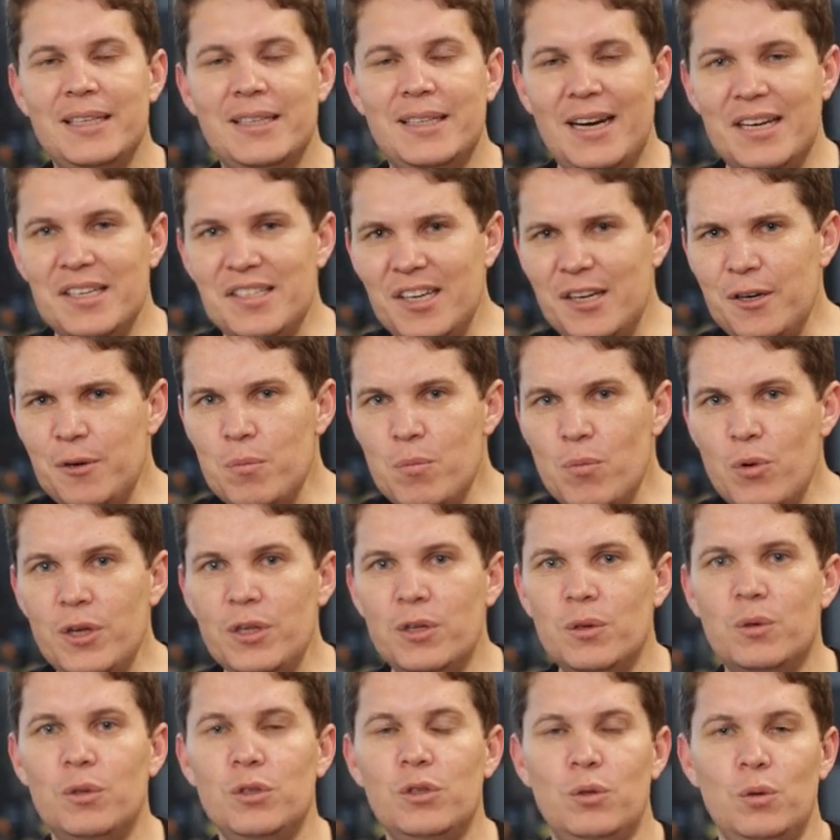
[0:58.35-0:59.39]
trazendo
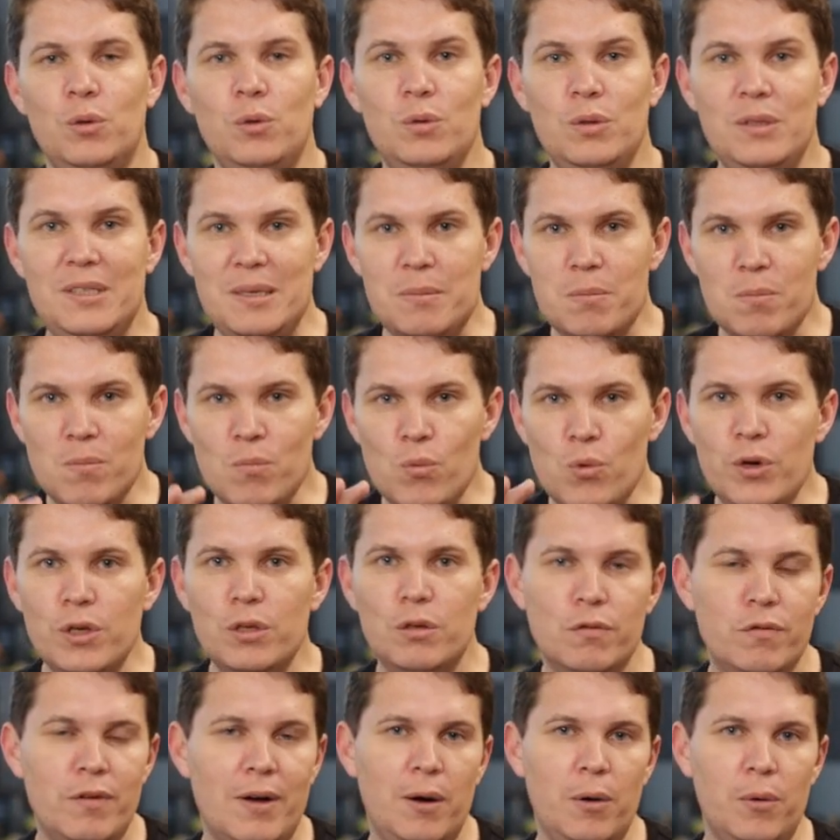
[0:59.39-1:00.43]
muito conteúdo de
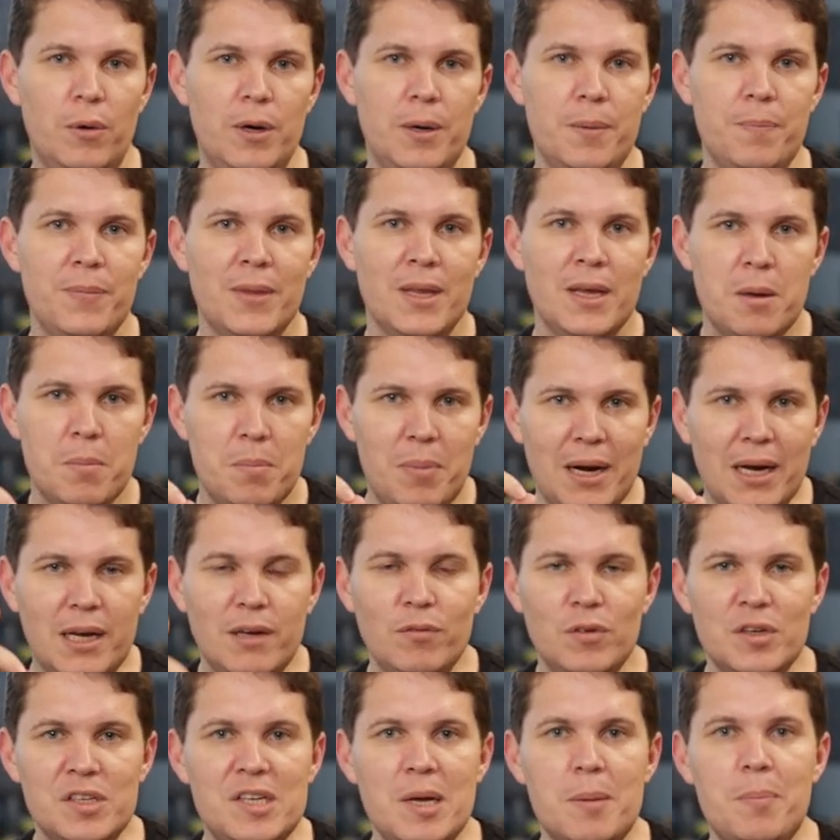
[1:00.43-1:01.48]
muito valor para
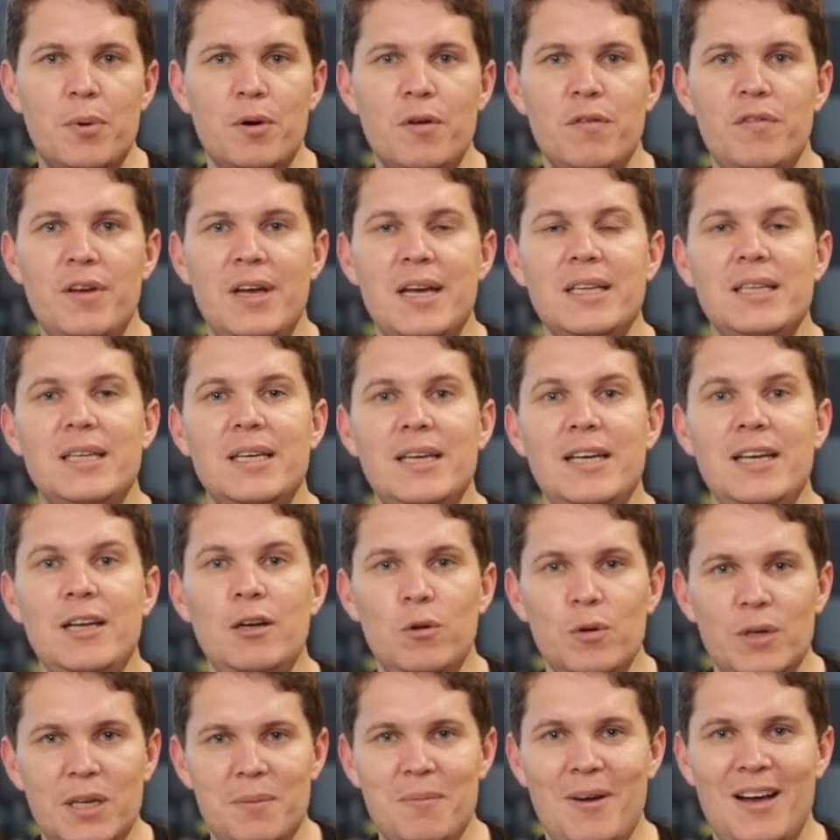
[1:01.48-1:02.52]
que você aproveite e
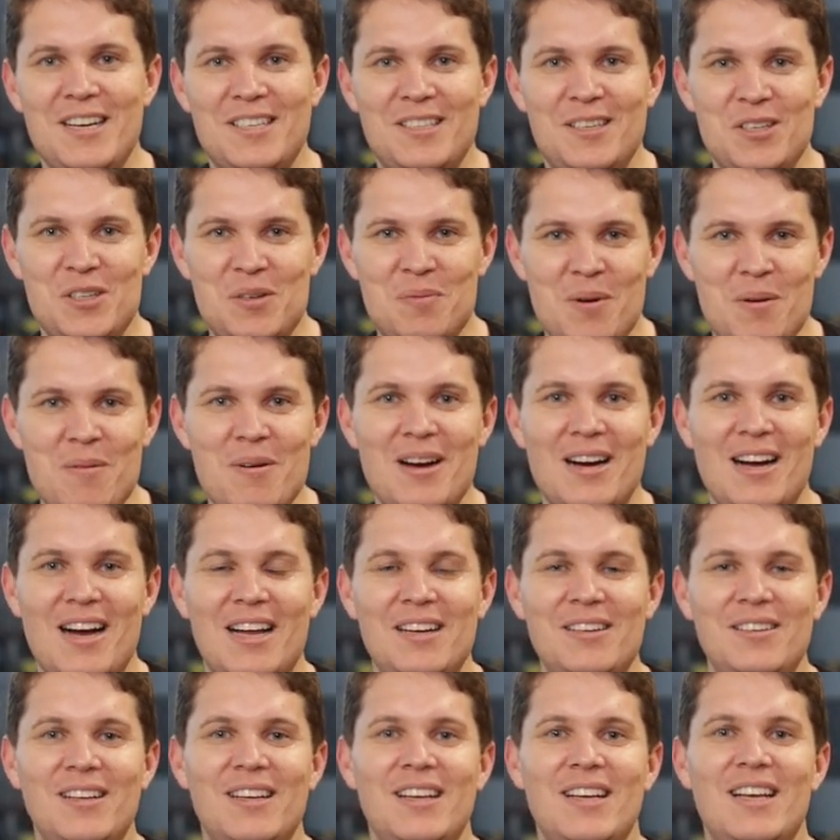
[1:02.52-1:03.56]
lucre mais seu
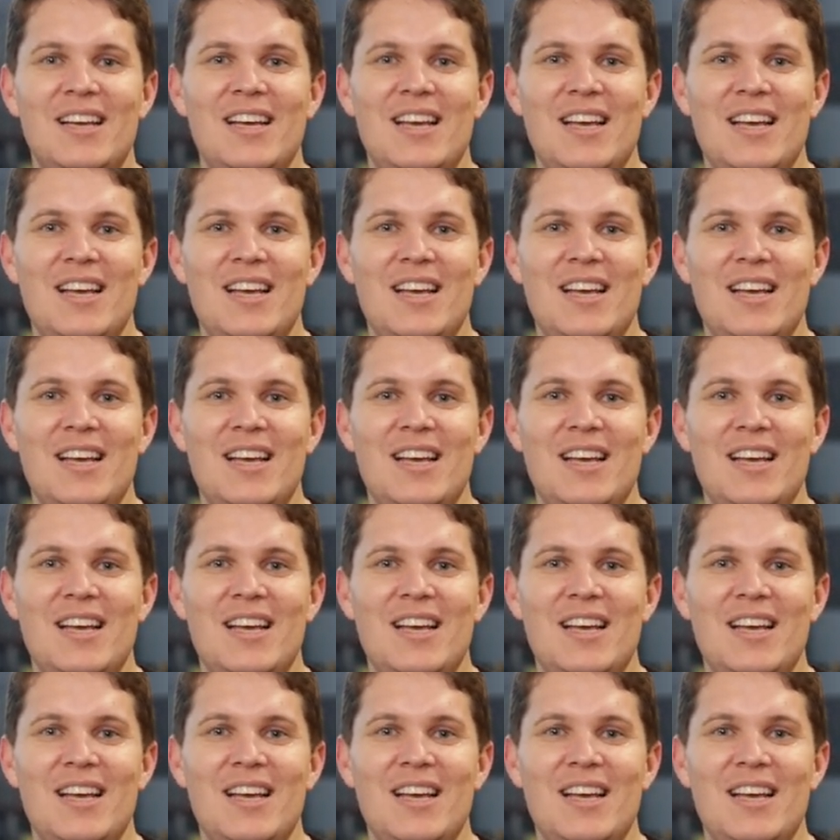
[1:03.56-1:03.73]
supermercado.